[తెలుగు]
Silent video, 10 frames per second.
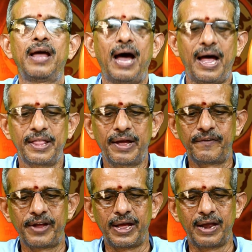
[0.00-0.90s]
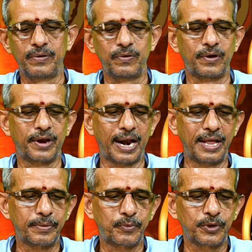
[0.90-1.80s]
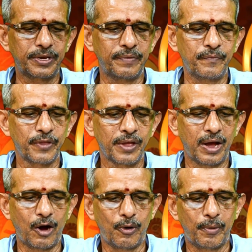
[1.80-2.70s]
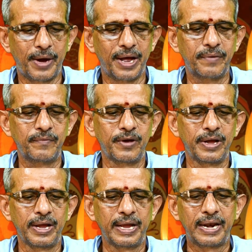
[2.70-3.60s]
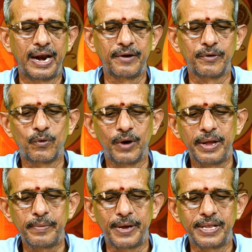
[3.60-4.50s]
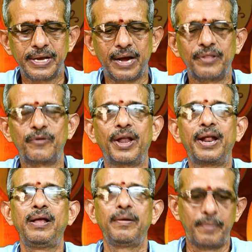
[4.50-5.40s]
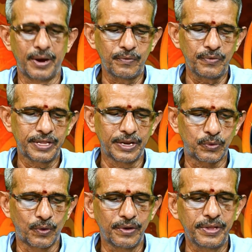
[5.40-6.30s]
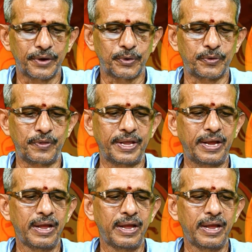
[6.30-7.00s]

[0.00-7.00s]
ఆదావ్యయాలు రాజపూజ్యం అవమానం ఇలాంటివి కూడా ఈ పంచాంగం ద్వారా మనం తెలుసుకోవడం జరుగుతుంది